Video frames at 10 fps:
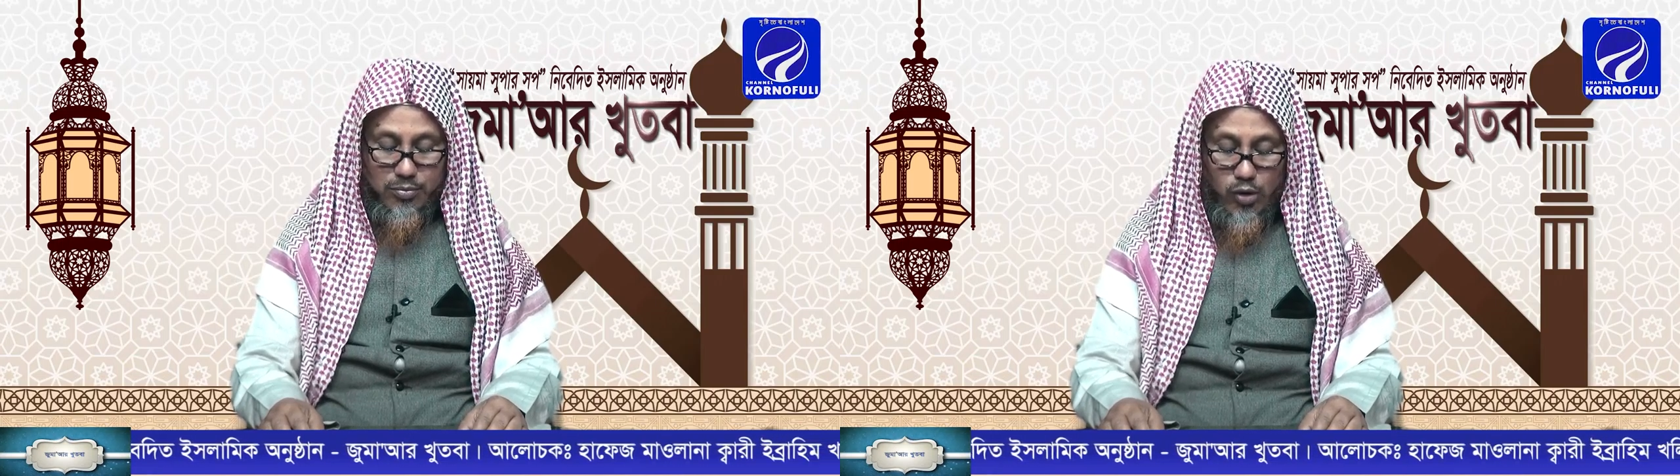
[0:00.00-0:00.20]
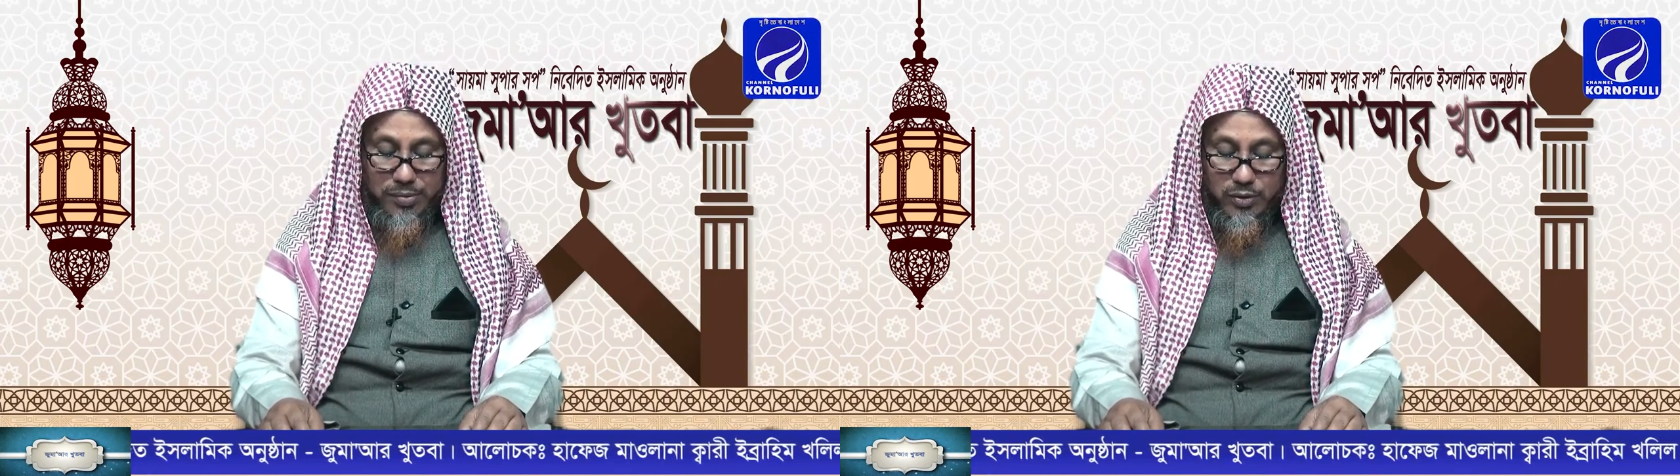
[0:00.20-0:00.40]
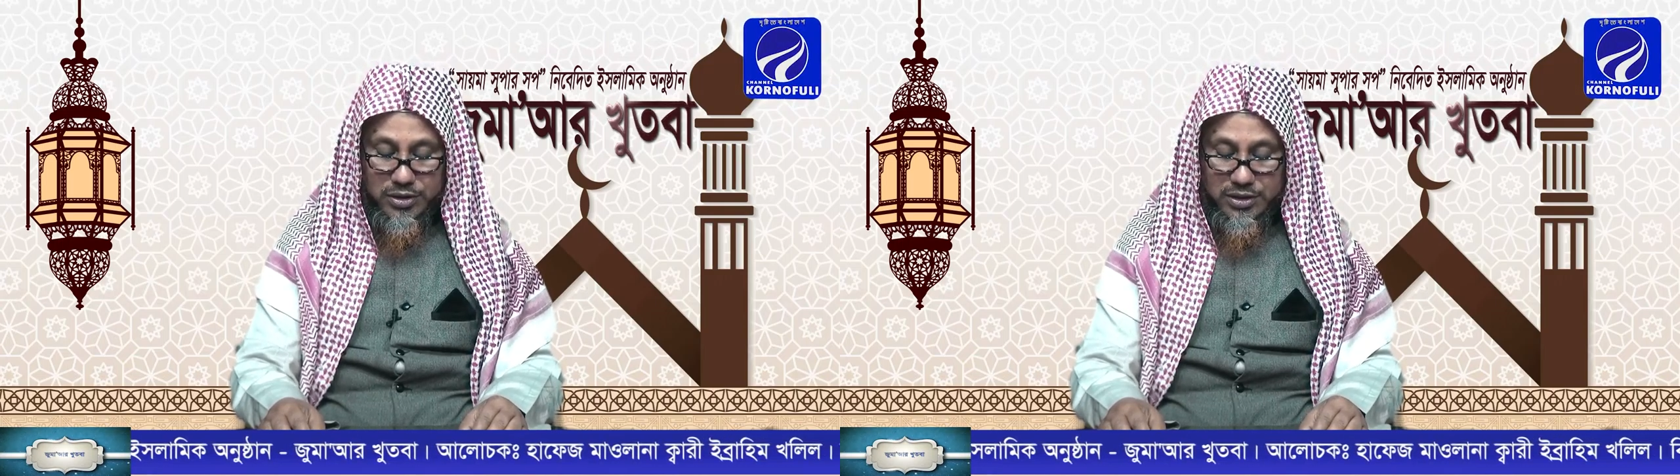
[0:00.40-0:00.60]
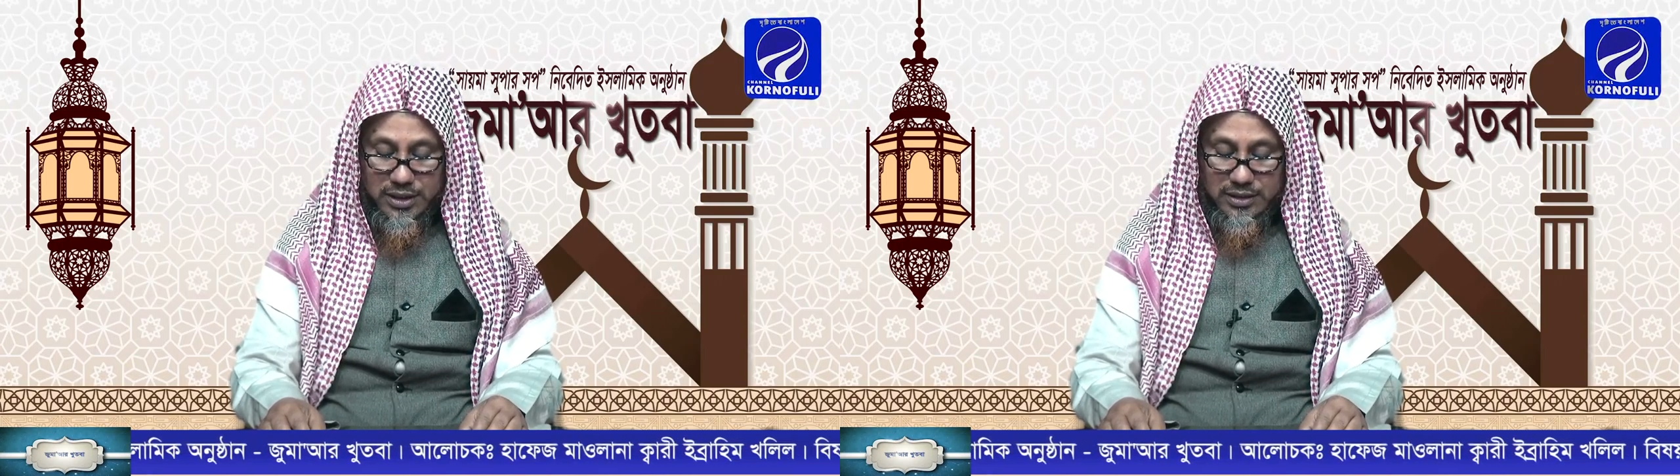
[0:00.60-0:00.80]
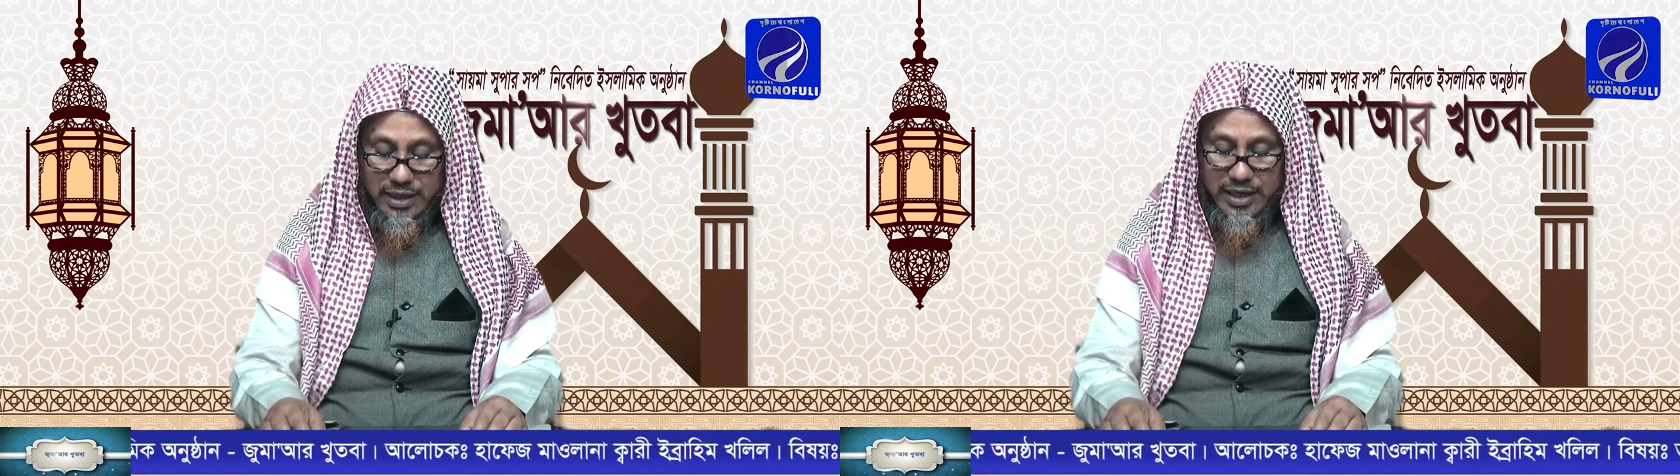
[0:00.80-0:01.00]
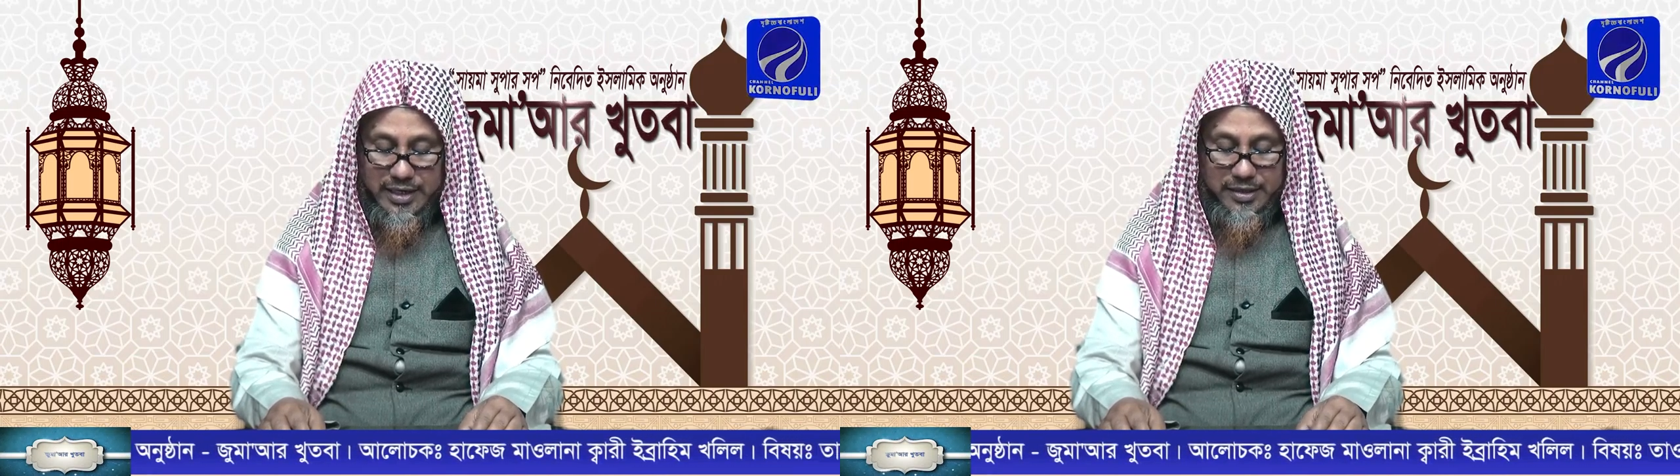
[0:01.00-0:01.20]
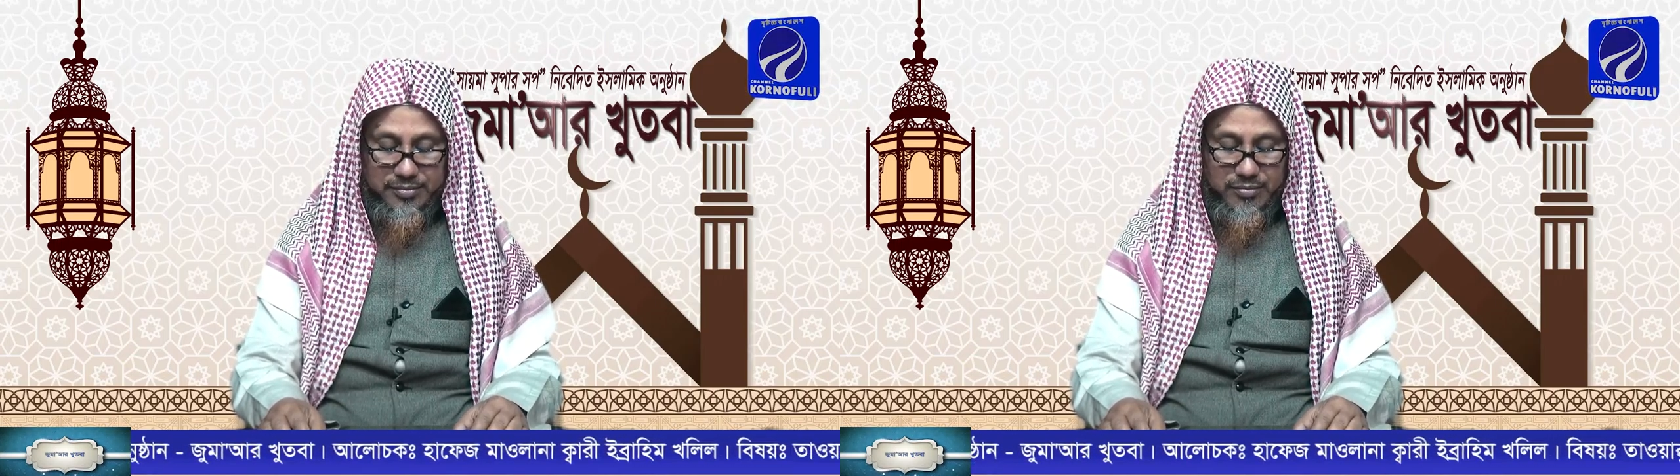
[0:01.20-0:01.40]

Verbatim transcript: মমিন হচ্ছে তারাই